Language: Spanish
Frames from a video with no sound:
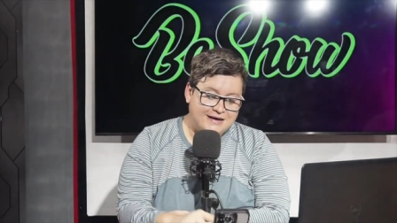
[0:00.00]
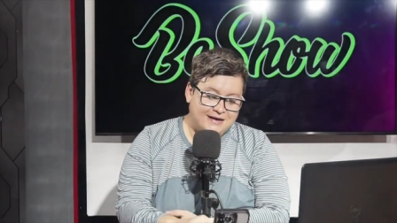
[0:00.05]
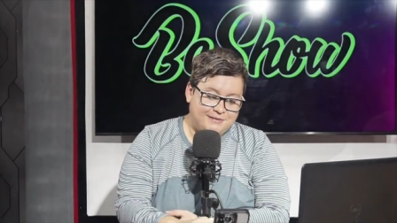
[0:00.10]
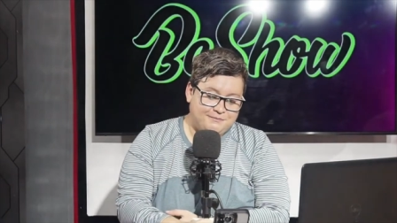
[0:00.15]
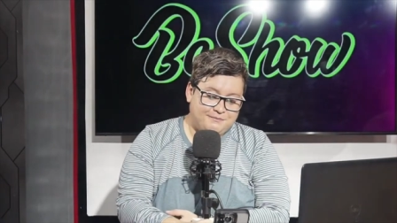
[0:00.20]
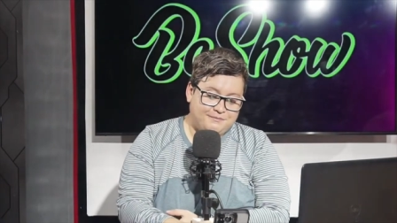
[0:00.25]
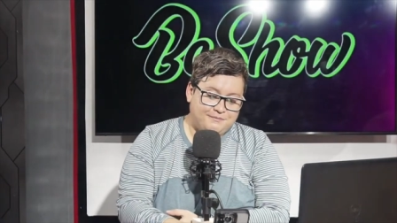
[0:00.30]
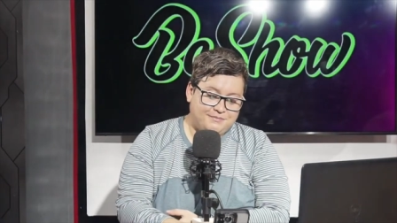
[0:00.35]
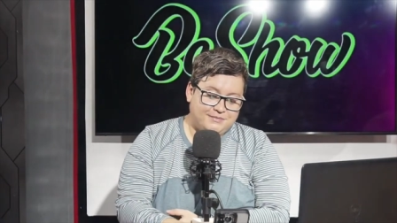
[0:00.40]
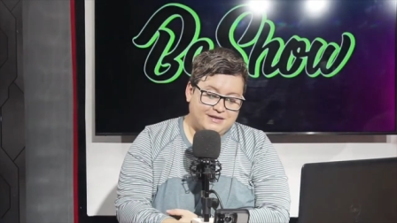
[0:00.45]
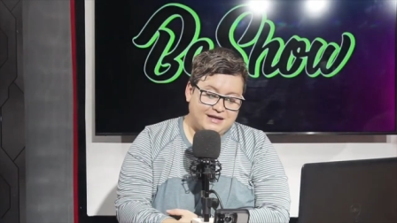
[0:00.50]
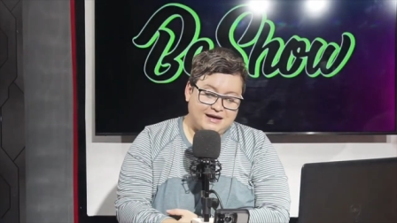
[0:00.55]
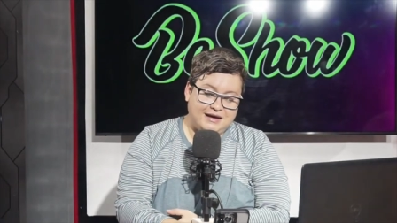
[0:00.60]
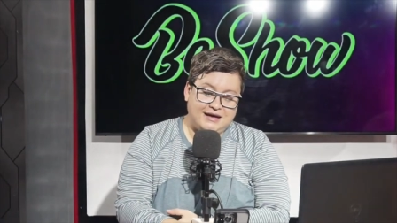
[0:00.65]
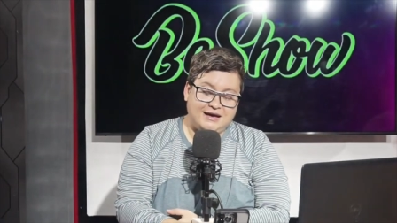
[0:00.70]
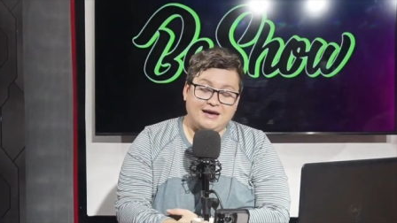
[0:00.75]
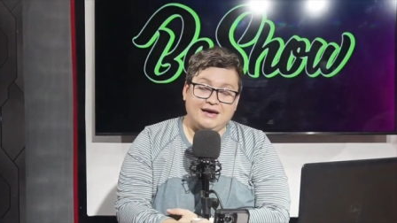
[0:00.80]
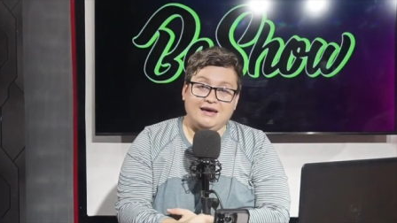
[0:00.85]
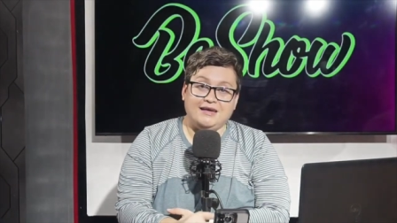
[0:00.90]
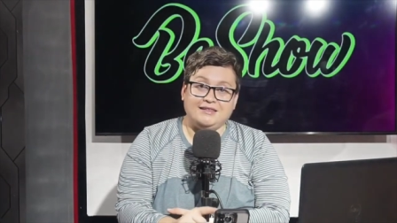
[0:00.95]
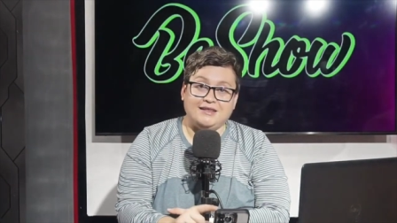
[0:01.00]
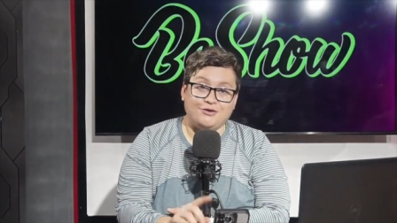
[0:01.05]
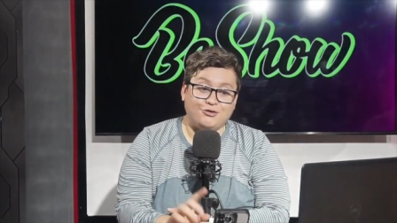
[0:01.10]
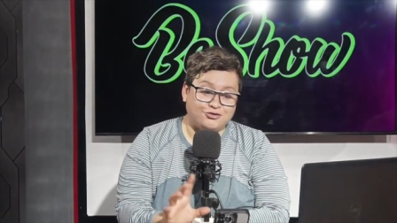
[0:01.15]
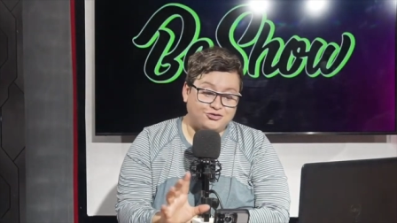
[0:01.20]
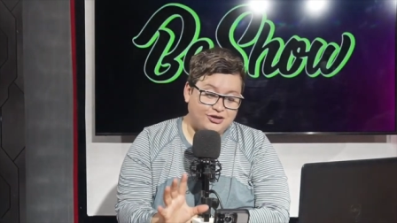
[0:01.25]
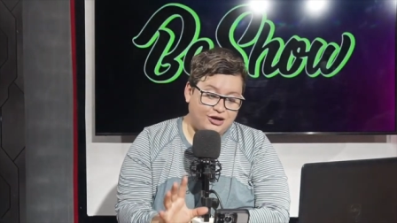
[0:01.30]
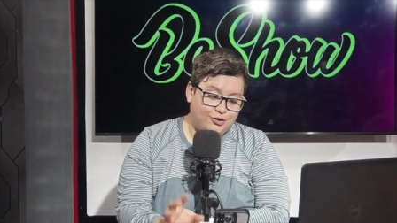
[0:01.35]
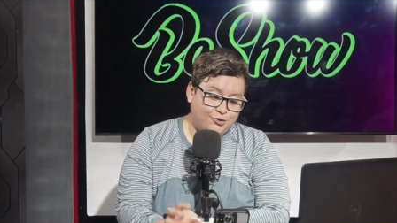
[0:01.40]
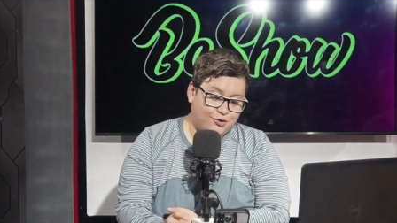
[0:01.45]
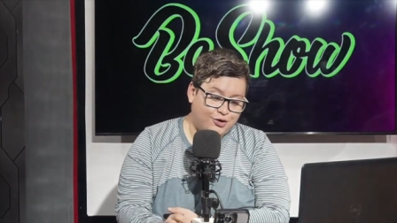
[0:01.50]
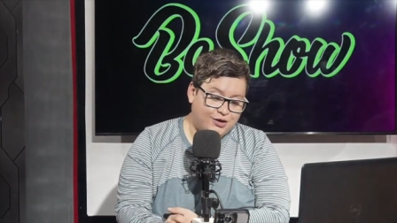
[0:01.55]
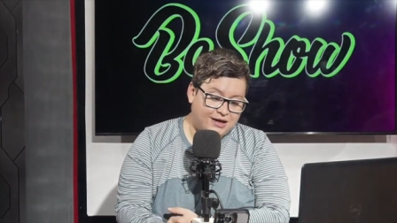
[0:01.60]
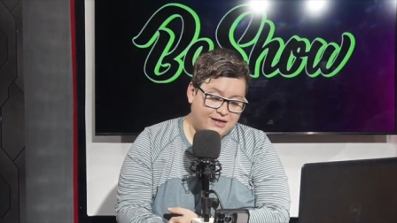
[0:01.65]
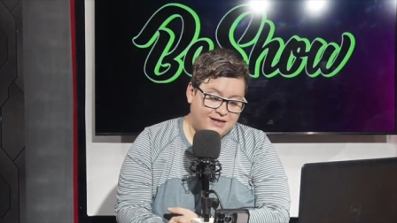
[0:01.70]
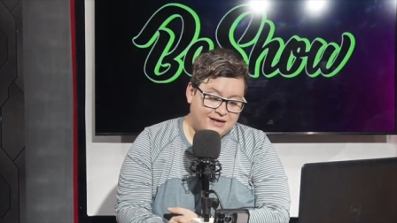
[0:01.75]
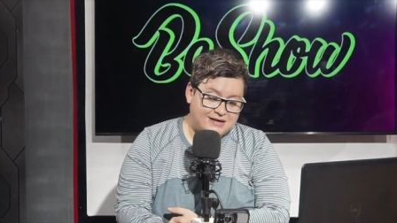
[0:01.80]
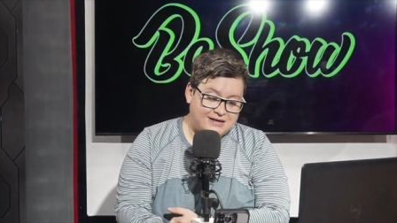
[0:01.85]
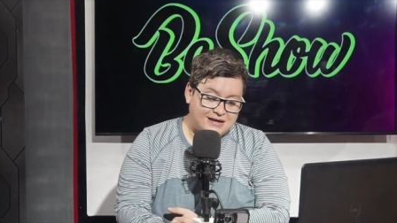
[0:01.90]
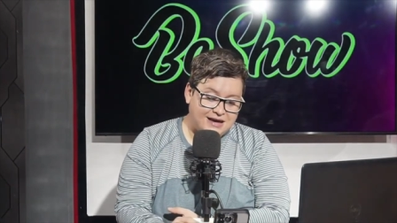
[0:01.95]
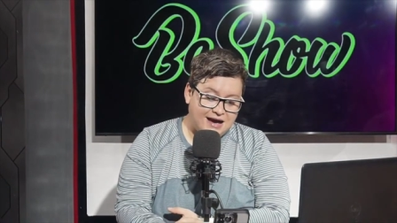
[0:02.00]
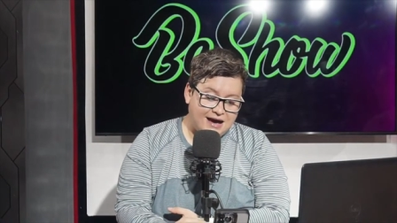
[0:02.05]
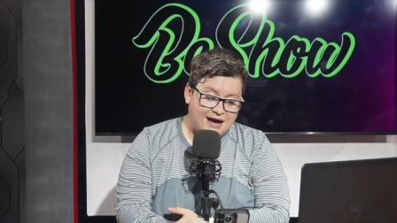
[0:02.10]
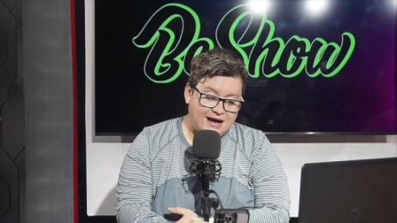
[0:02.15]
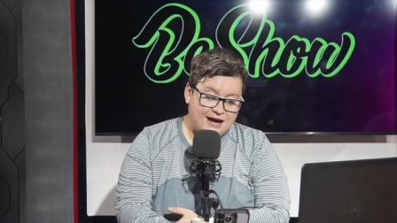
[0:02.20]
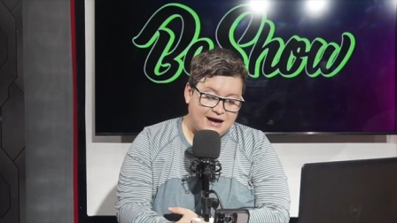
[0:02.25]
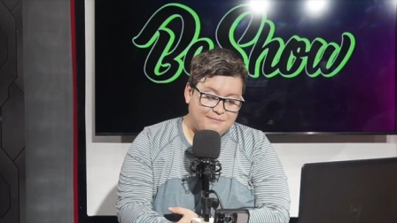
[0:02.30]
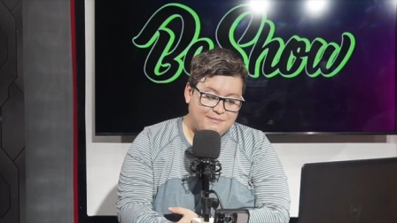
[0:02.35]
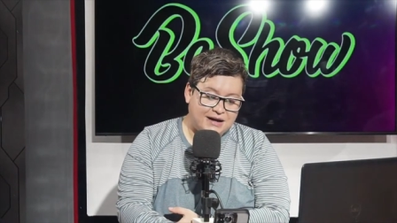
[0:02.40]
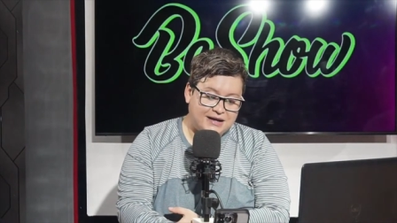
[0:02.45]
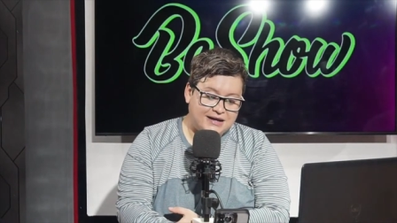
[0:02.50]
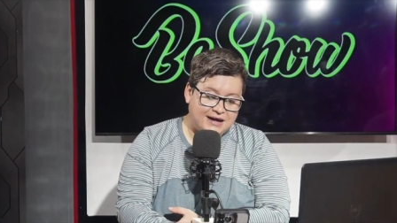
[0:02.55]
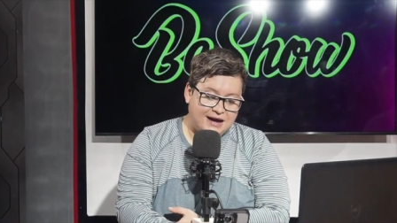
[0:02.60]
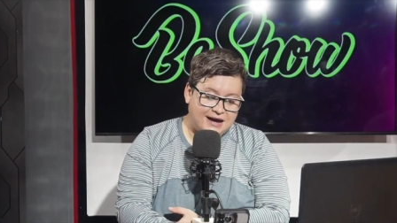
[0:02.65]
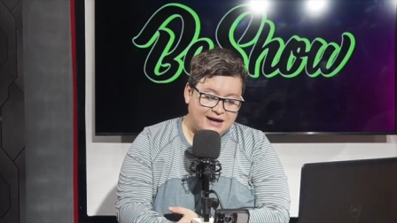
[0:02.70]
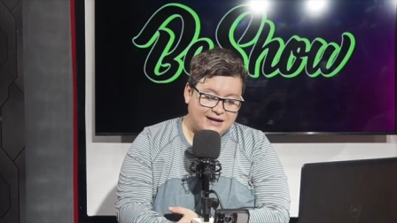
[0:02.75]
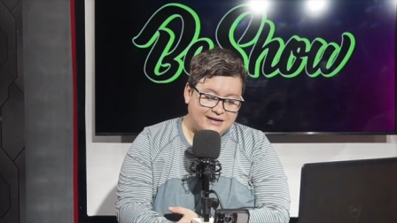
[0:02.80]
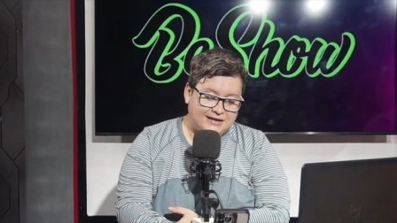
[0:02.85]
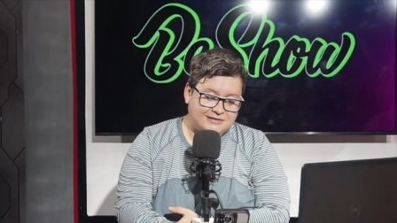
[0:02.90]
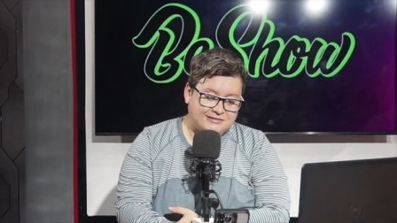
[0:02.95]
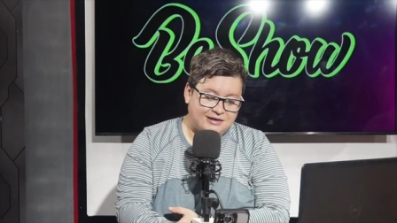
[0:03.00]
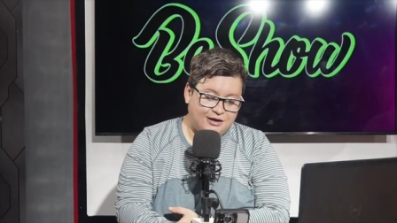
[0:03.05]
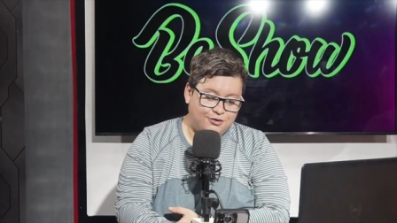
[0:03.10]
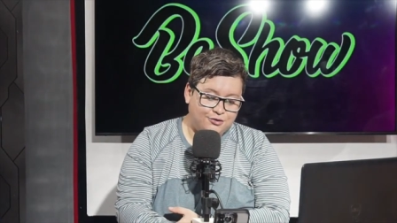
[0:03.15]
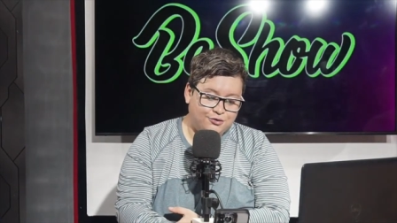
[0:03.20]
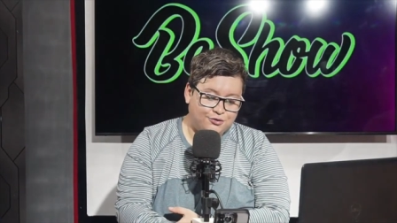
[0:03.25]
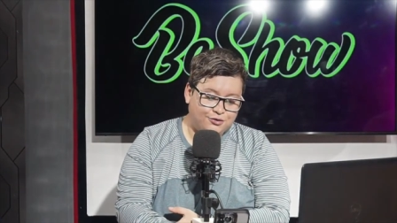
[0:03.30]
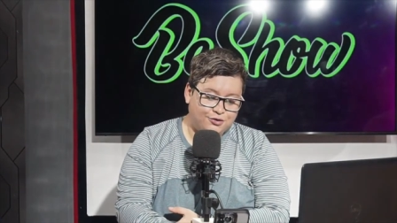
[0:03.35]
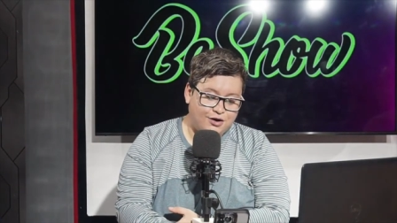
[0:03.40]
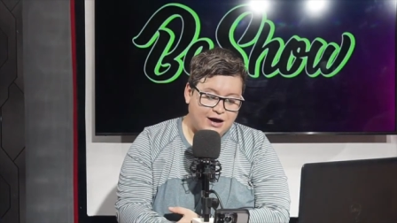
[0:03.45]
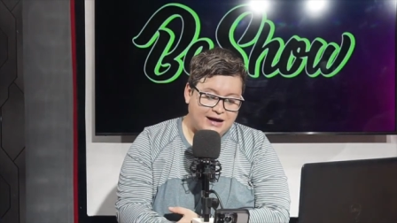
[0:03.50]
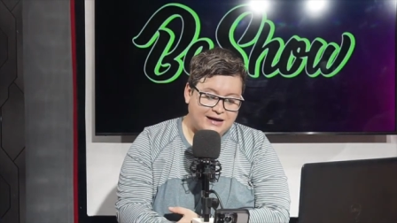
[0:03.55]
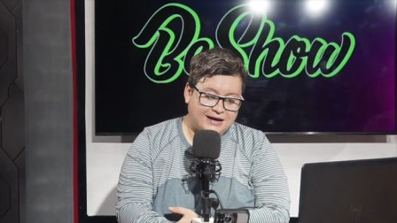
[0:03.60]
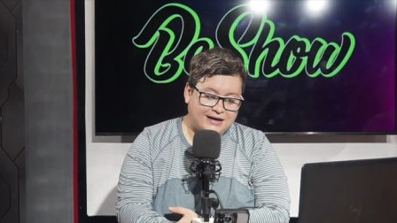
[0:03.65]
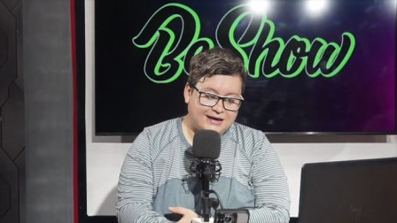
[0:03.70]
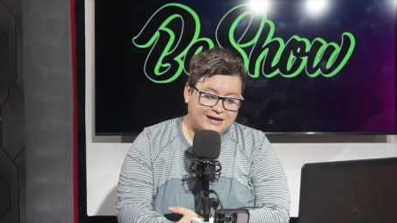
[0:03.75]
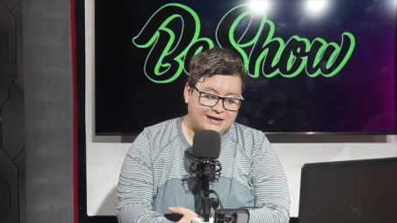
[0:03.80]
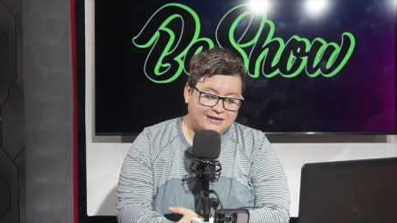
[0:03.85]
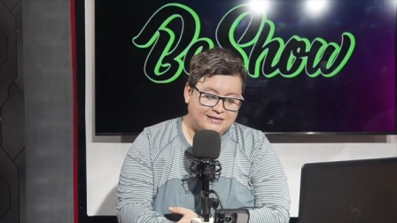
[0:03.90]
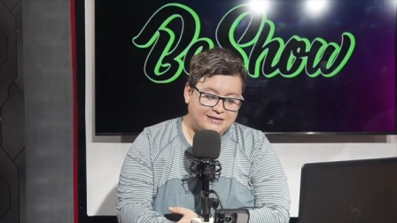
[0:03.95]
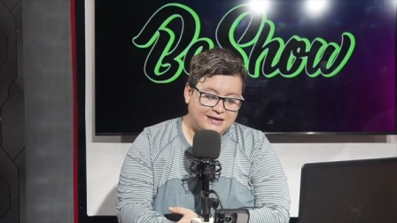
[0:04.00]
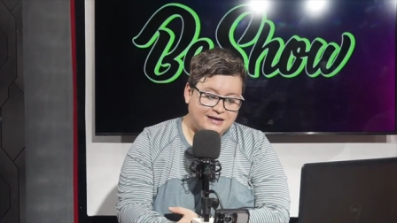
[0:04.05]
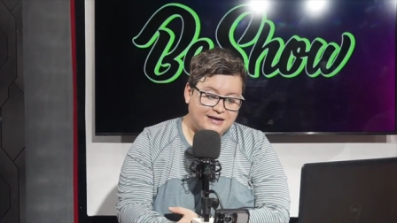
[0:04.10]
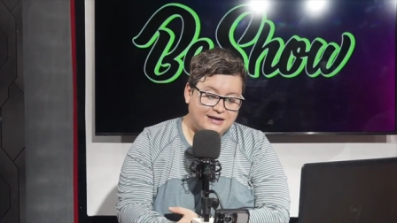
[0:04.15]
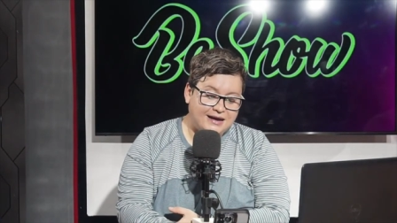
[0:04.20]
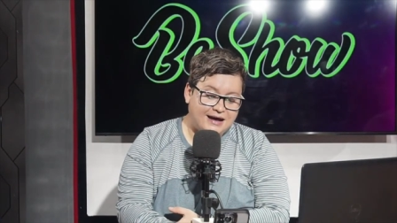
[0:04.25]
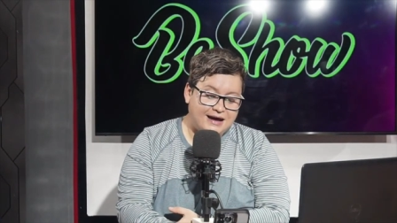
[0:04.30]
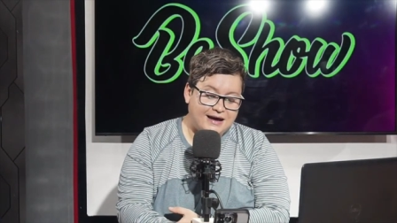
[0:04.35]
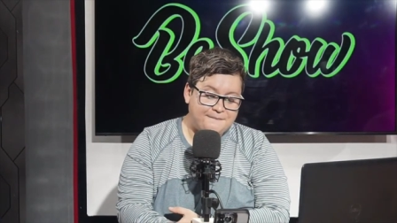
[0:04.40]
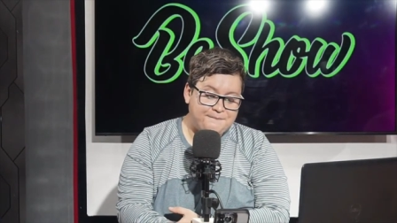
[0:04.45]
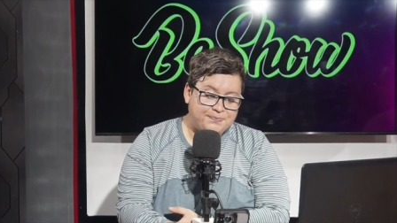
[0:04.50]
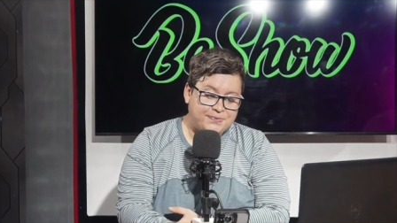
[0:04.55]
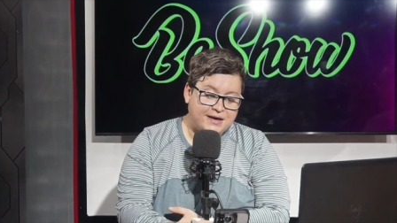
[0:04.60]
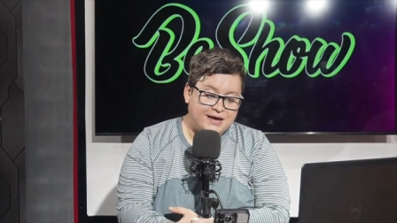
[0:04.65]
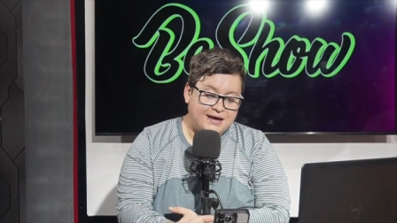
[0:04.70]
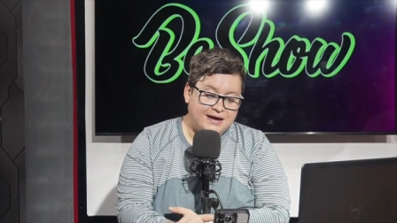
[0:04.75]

Mm, eh, tengo saludos desde ya, Marieli, saludos, Ana Cristina,